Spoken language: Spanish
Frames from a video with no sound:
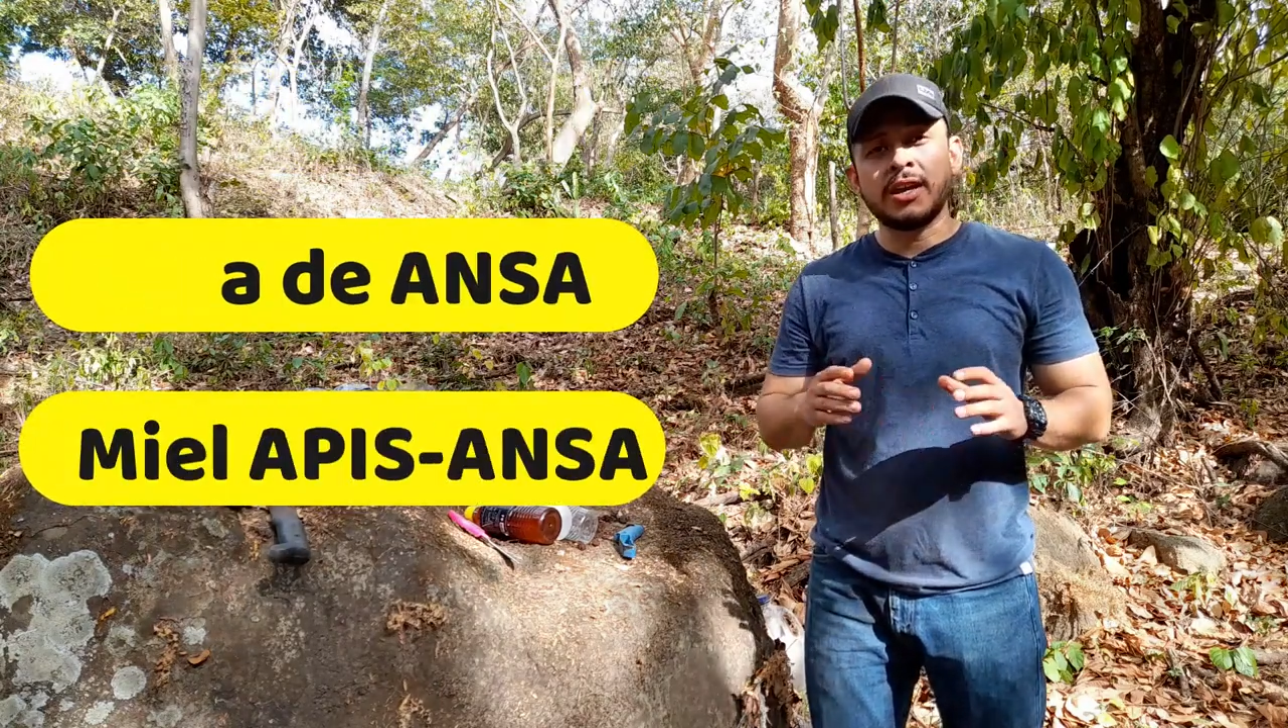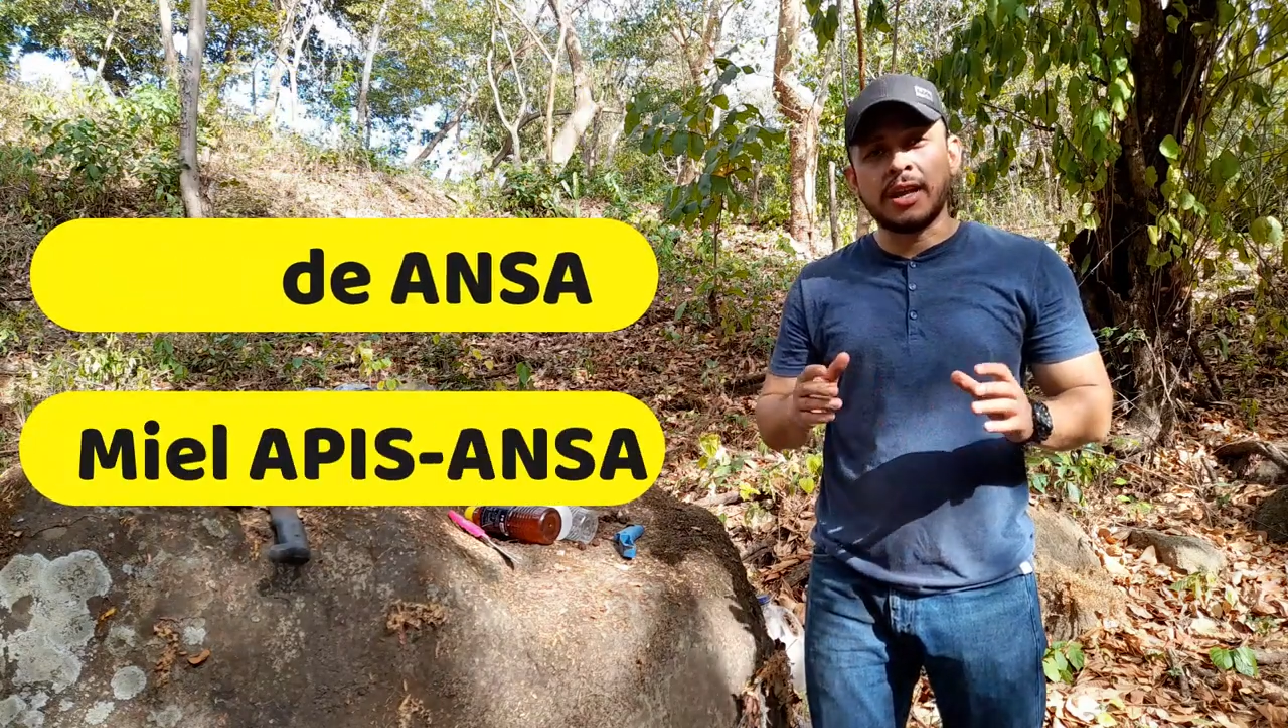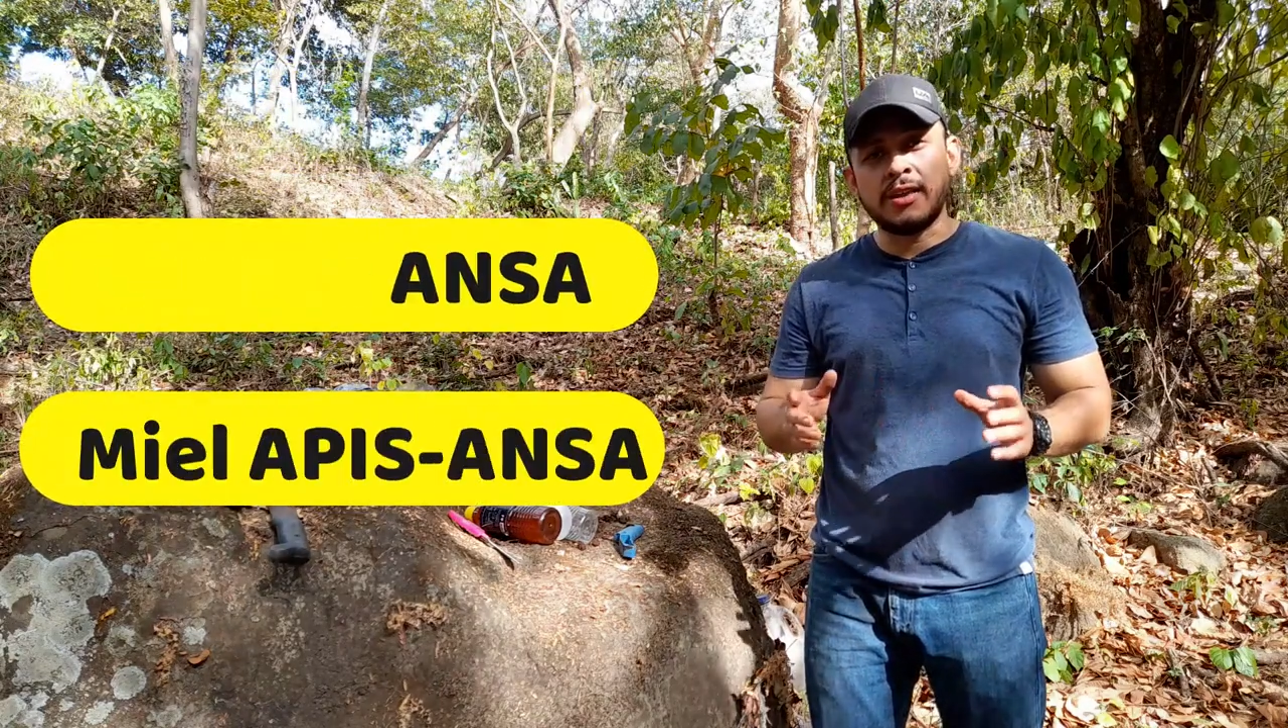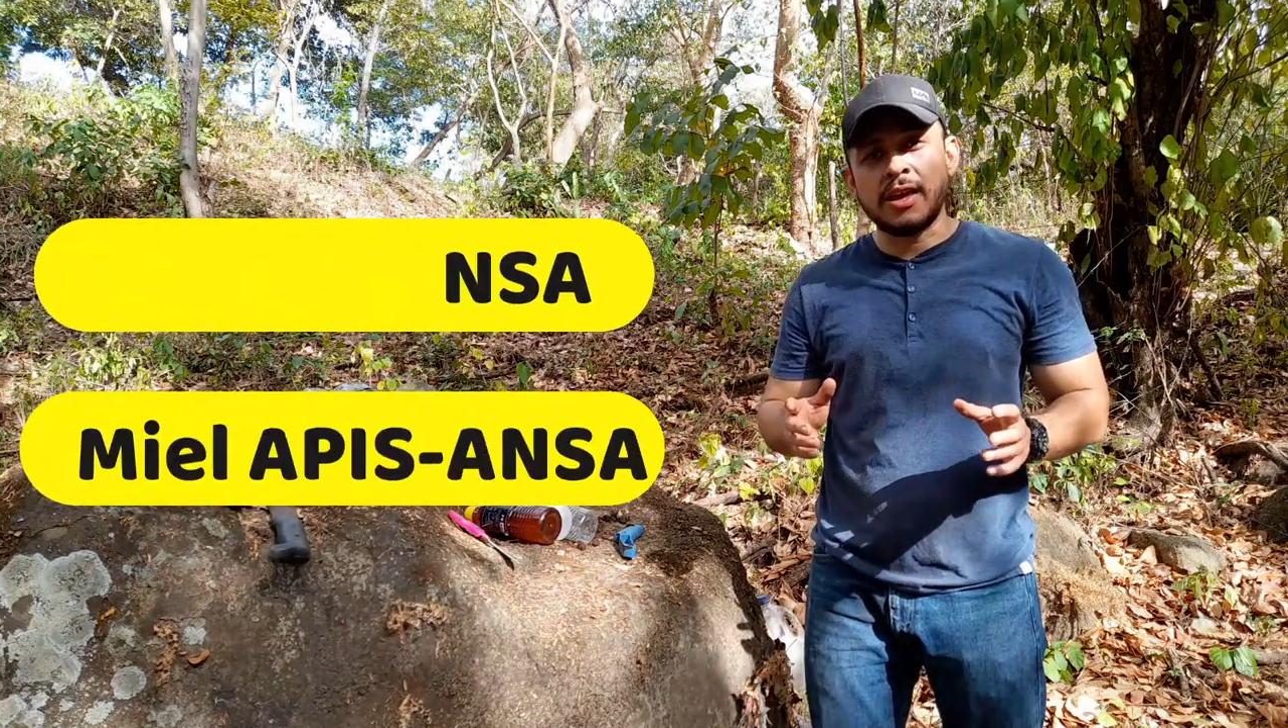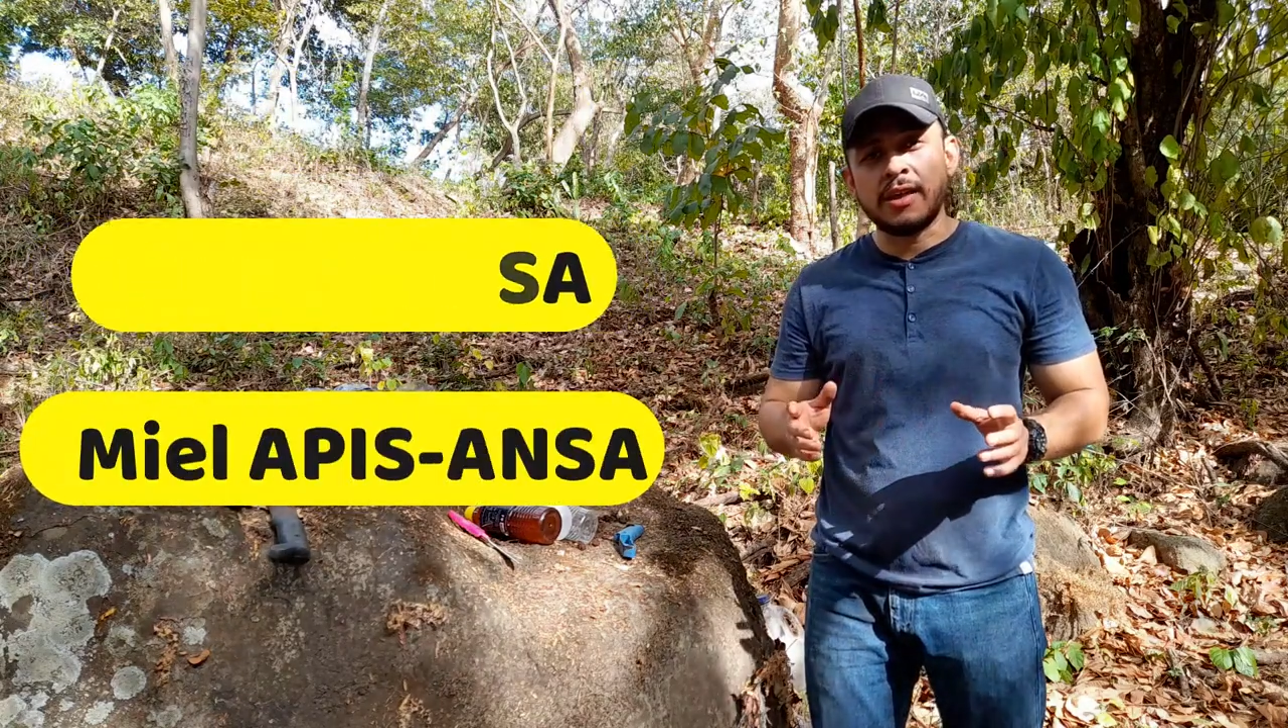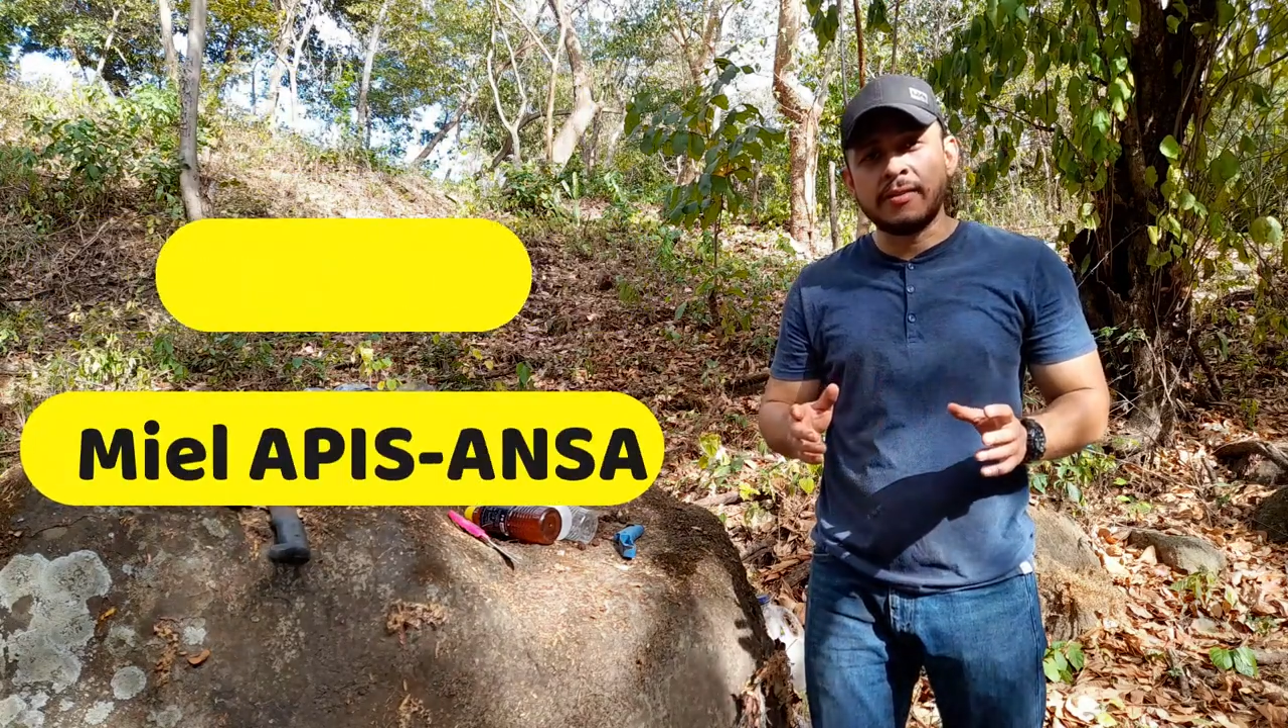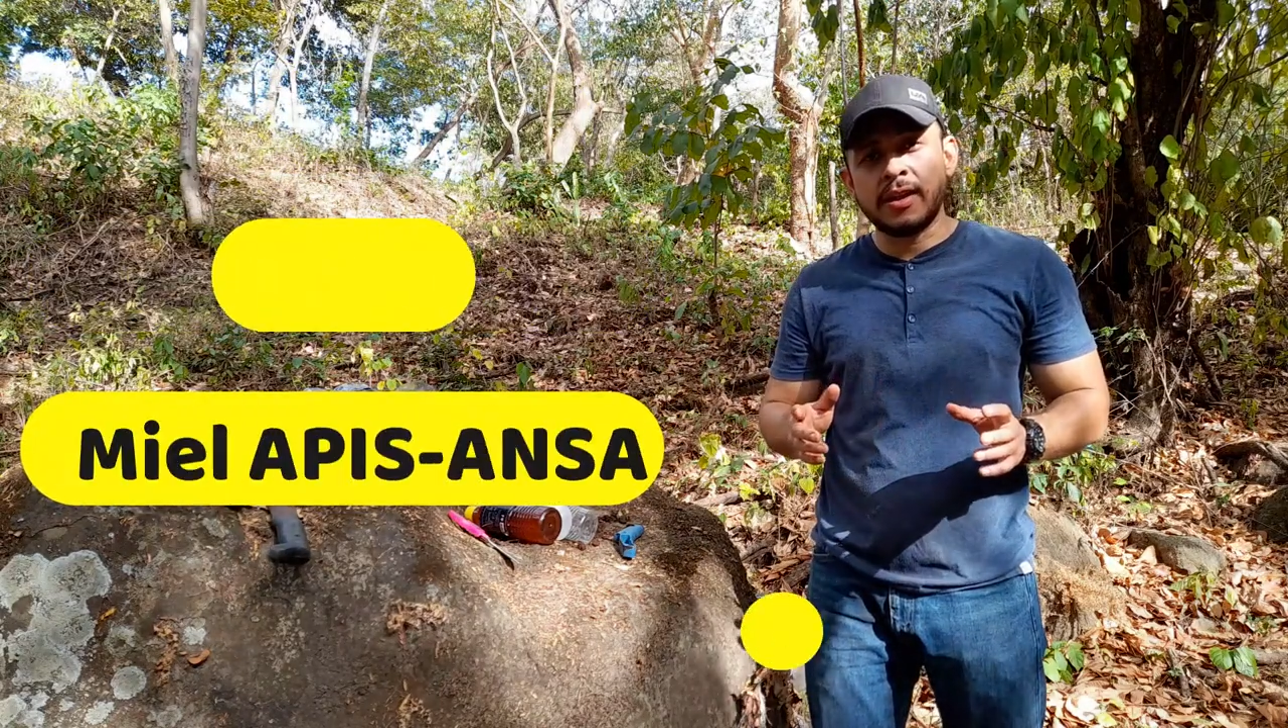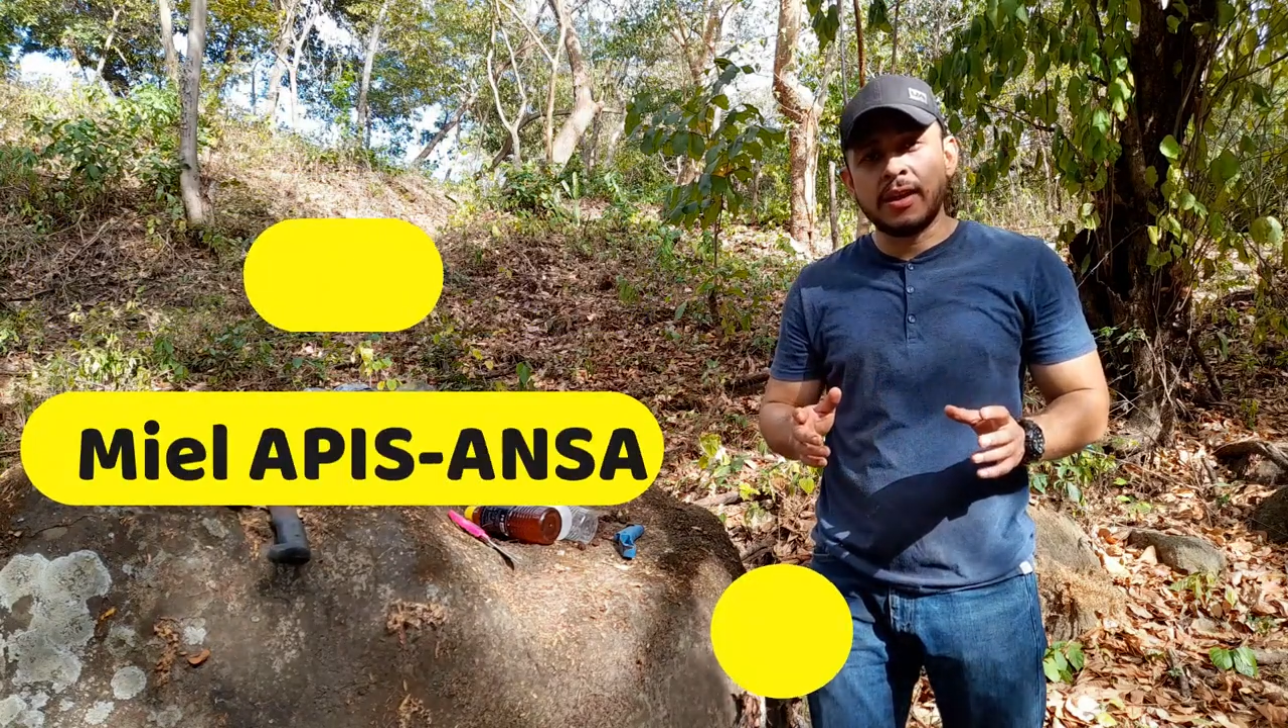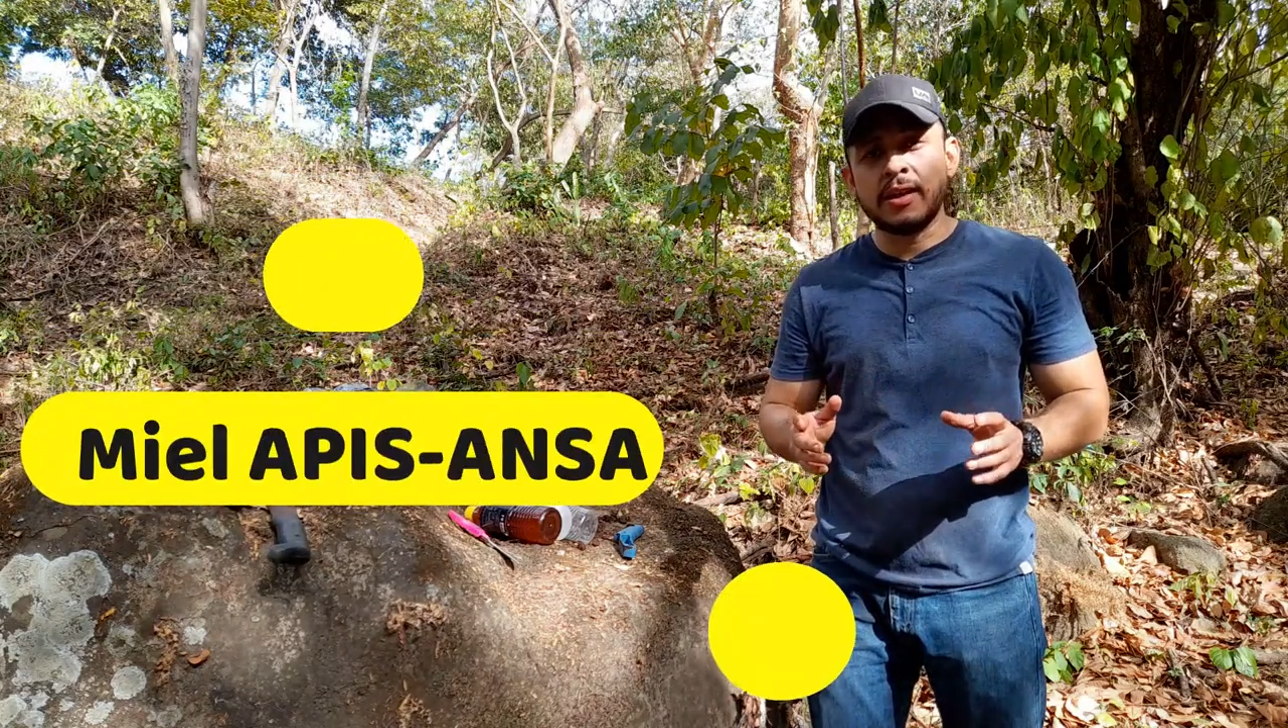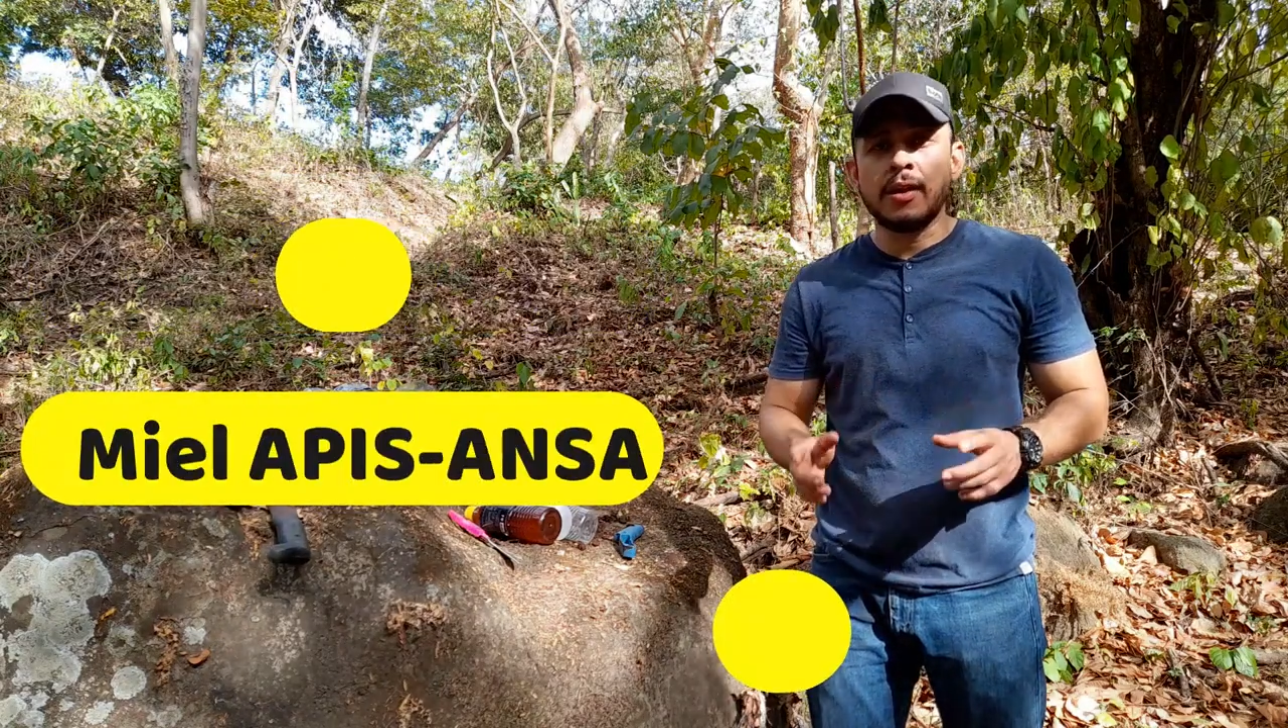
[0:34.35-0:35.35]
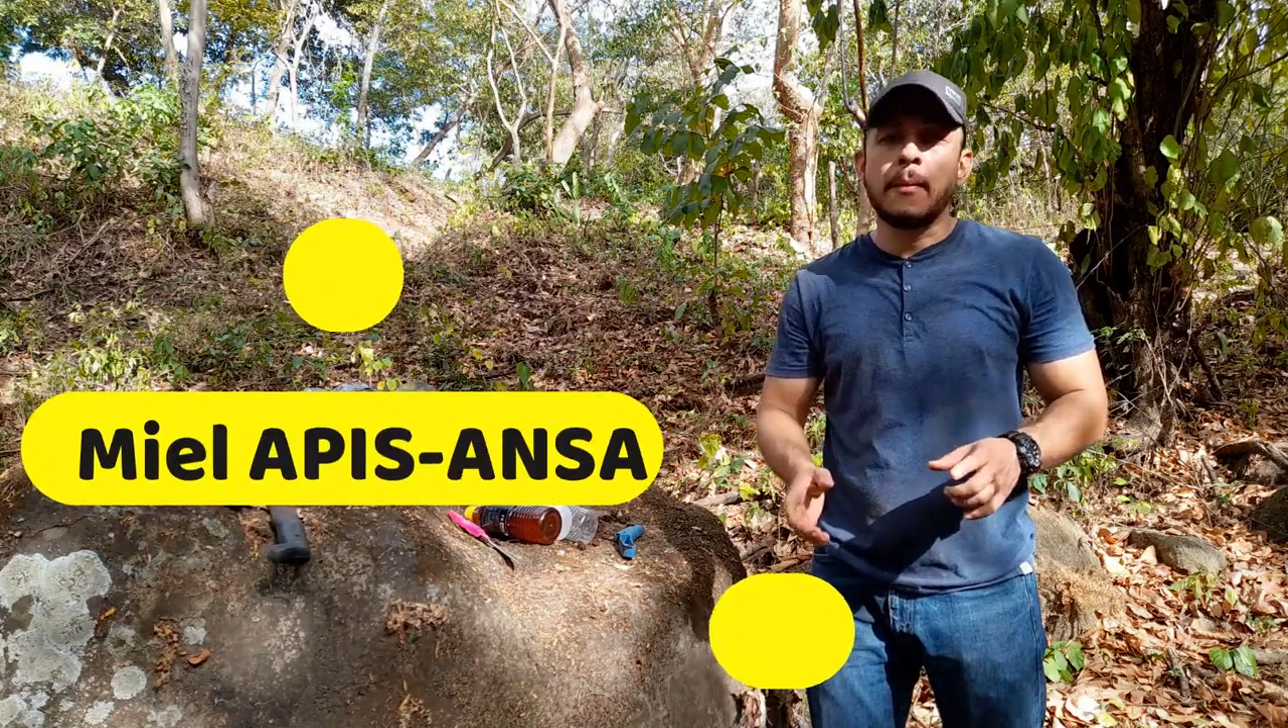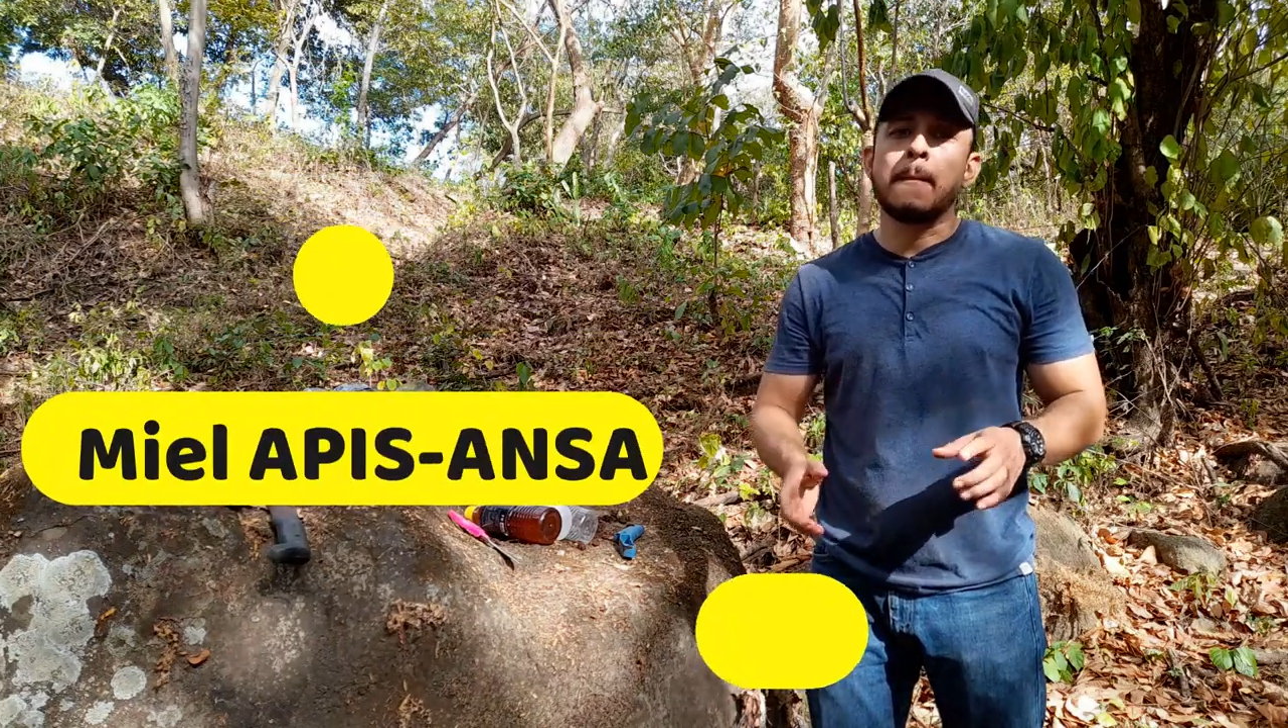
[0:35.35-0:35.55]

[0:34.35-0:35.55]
ingredientes,